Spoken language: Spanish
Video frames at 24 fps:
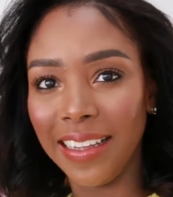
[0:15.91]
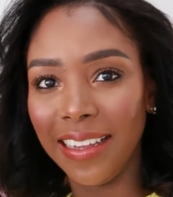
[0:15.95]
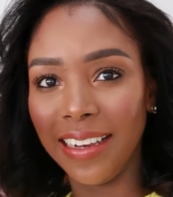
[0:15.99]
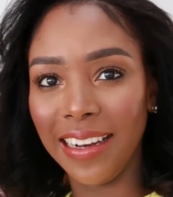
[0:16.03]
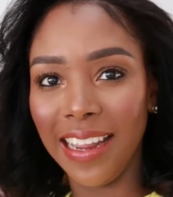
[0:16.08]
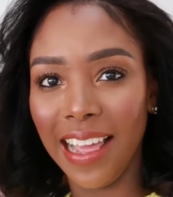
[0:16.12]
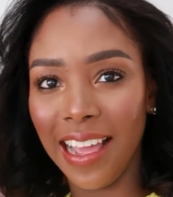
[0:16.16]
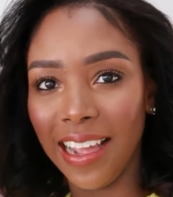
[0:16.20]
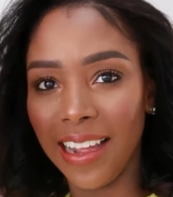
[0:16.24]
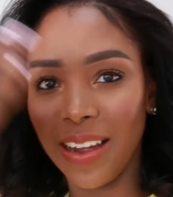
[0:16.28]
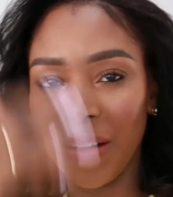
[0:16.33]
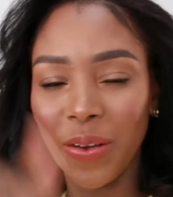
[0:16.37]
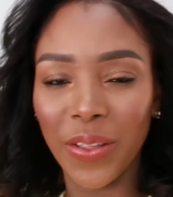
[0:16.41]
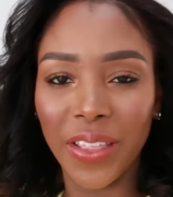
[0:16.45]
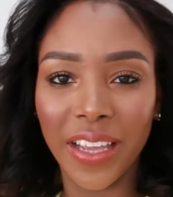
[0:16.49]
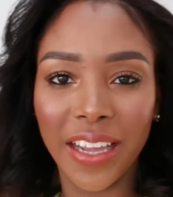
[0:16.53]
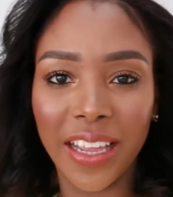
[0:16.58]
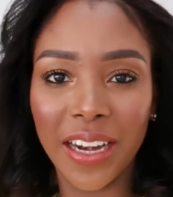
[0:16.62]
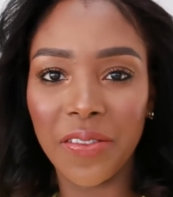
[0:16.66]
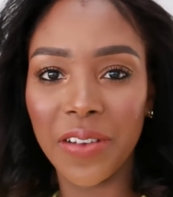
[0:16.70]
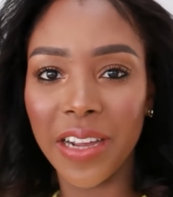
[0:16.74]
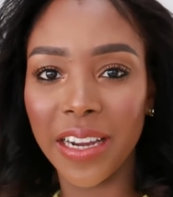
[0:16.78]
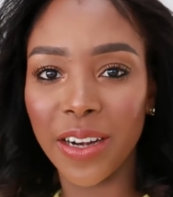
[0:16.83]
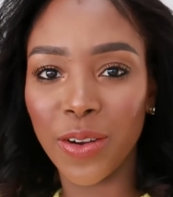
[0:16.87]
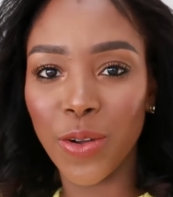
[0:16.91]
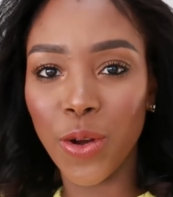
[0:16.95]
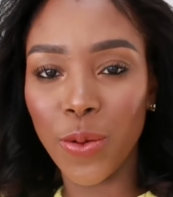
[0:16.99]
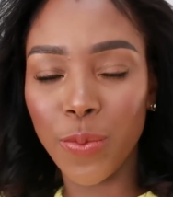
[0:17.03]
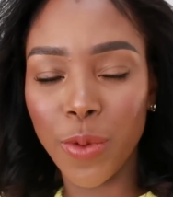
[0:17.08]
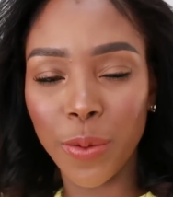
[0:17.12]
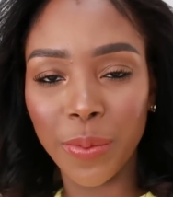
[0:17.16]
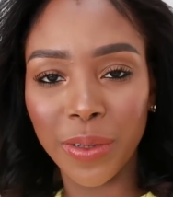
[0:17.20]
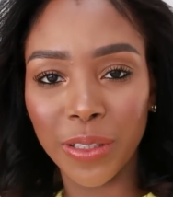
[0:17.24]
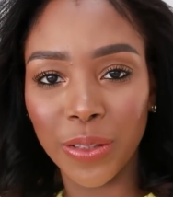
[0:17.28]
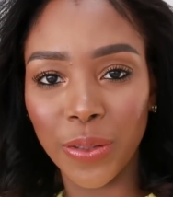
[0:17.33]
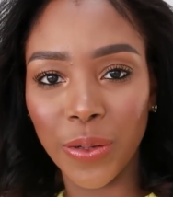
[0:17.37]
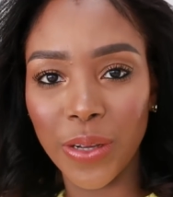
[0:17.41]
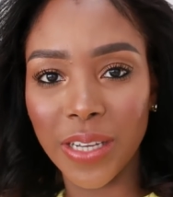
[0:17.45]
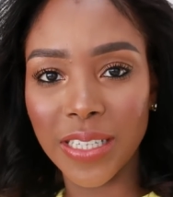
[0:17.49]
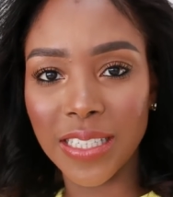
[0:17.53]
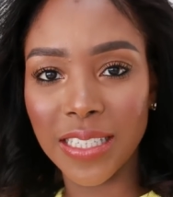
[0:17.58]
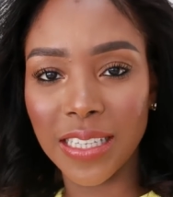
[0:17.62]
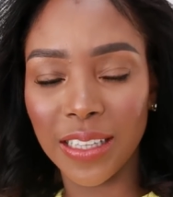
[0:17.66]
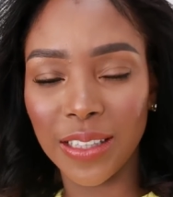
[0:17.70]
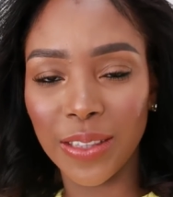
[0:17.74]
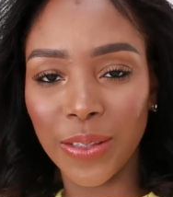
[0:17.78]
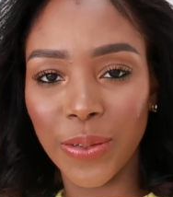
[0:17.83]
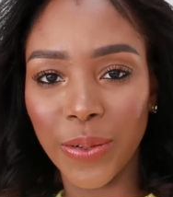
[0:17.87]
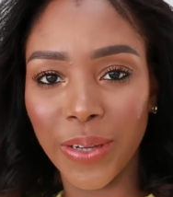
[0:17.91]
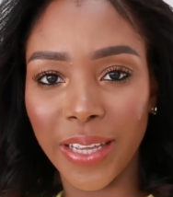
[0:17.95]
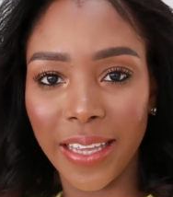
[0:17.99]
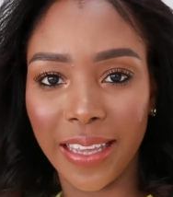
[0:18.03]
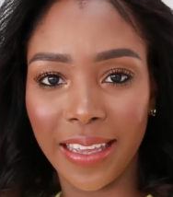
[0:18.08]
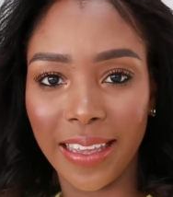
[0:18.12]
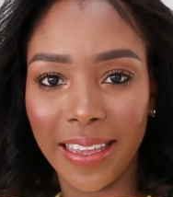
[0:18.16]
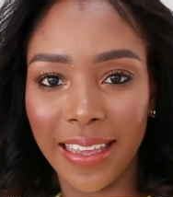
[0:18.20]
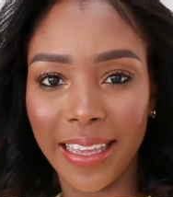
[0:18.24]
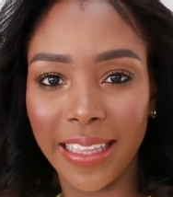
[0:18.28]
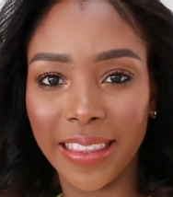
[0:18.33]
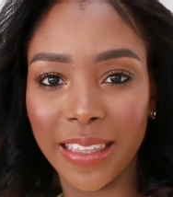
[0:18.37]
y les acabo de grabar cómo me estoy haciendo eh,